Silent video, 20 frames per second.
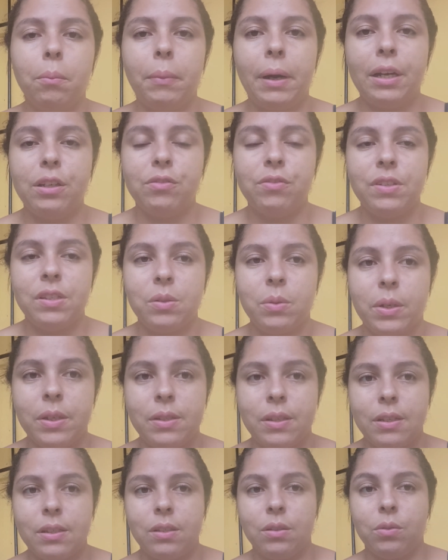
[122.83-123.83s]
mais
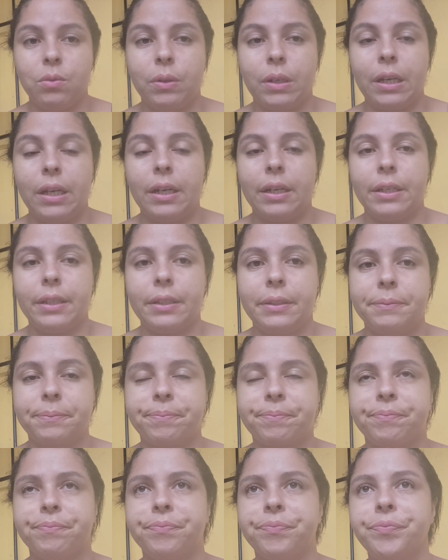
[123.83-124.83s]
visualização do que aqui.
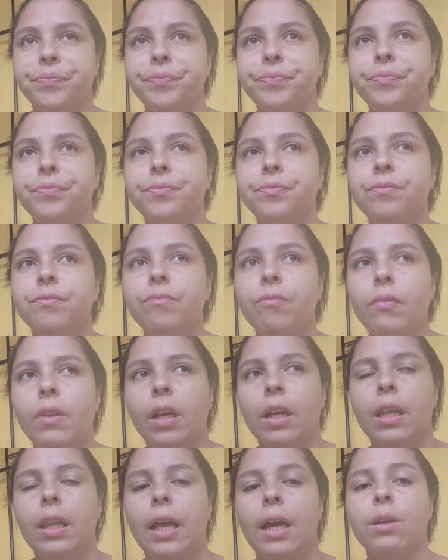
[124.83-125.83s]

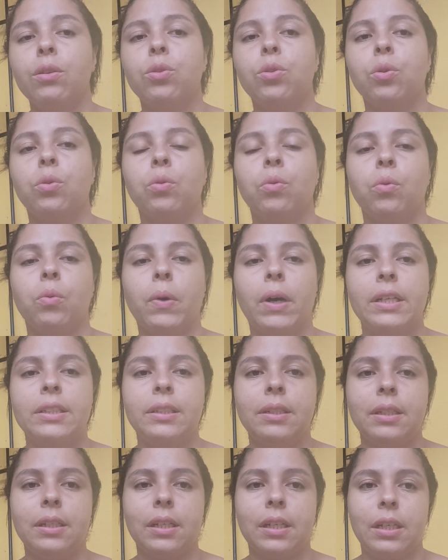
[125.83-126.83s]
Lá eu tô com
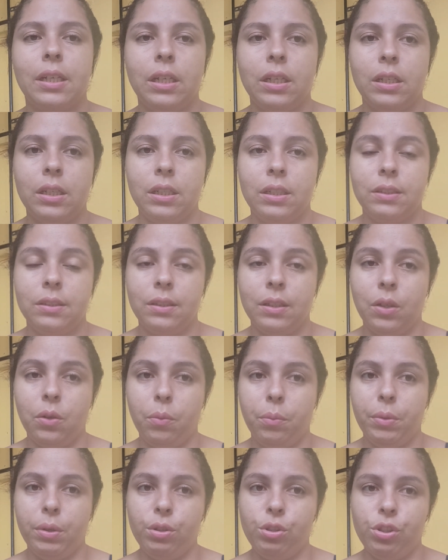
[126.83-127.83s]
quase 15, 5
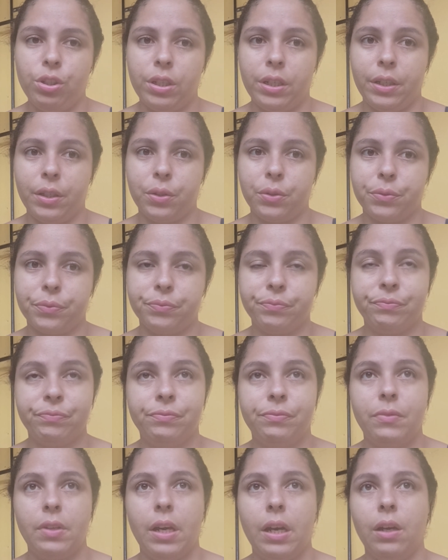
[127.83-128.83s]
mil inscritos,
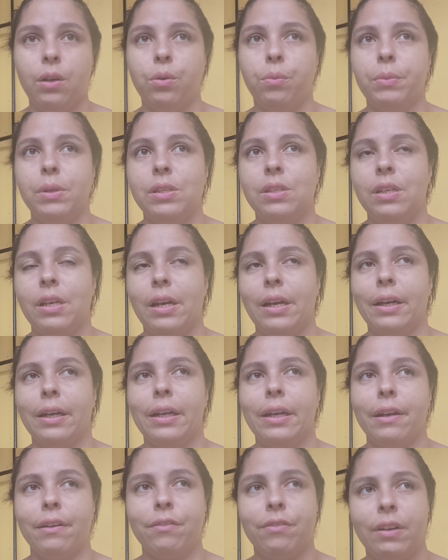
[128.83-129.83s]
né? Comecei a
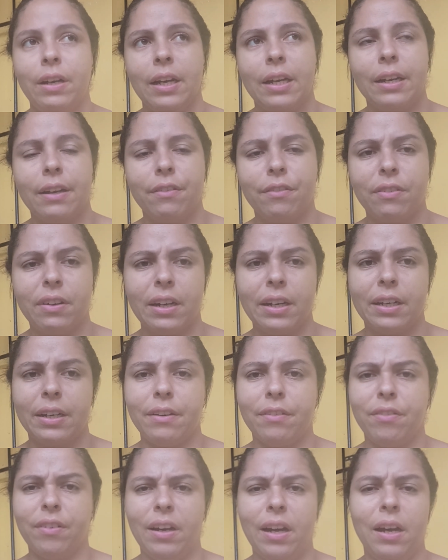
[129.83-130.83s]
gravar, gravar,
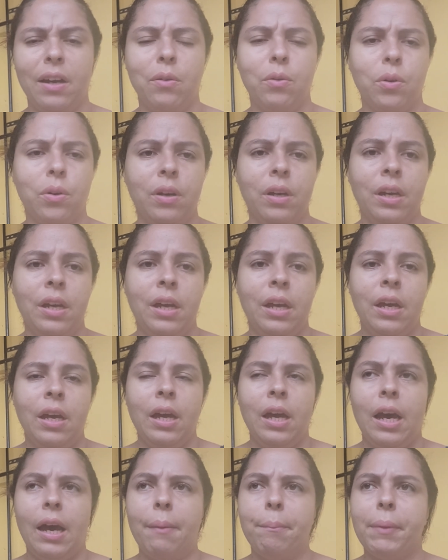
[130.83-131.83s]
gravar
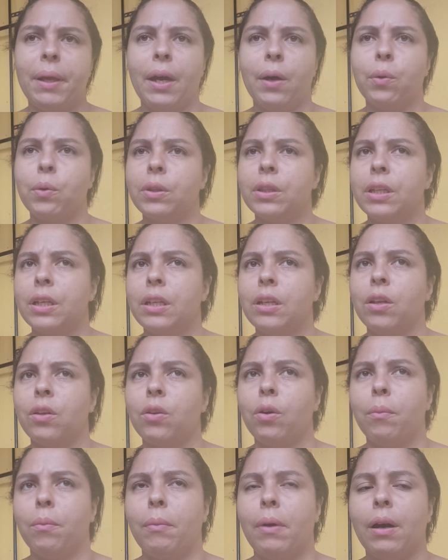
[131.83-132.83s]
a minha rotina
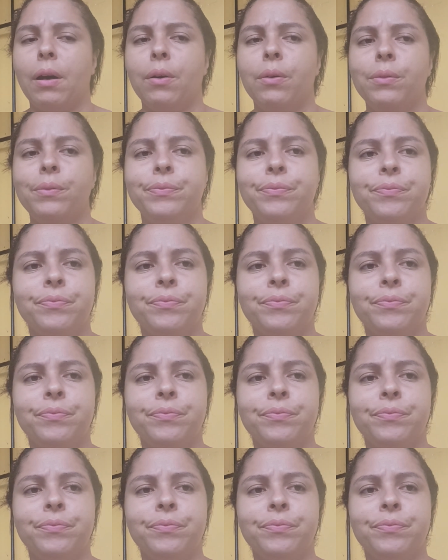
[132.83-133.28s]
normal